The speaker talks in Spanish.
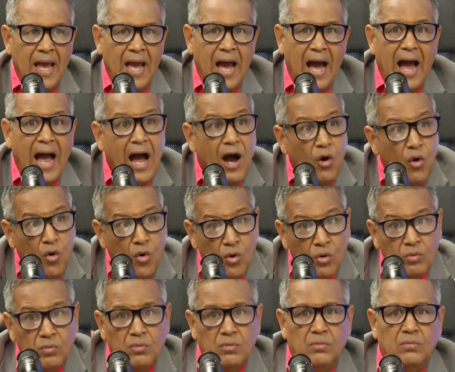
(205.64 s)

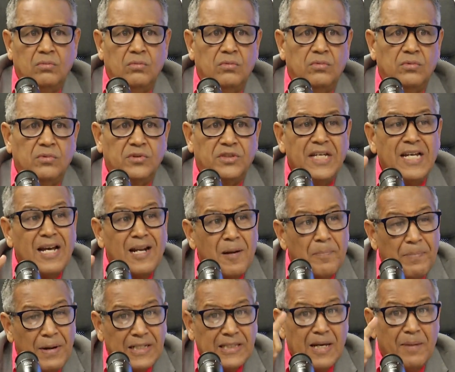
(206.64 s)
Aún sin el
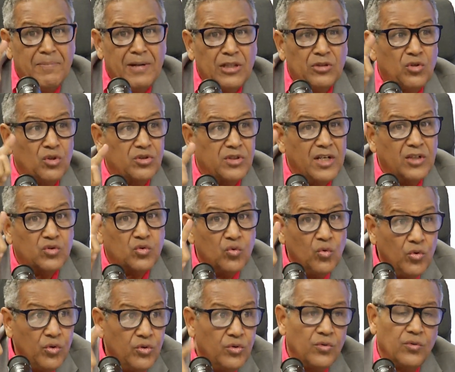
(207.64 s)
apartamento ser
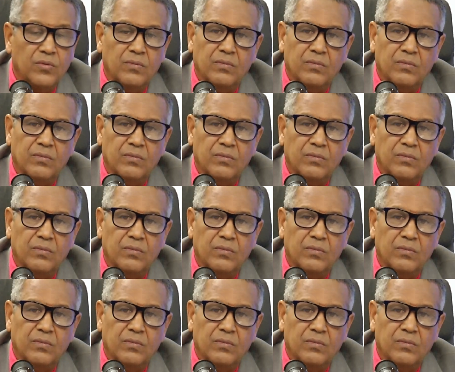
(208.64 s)
suyo,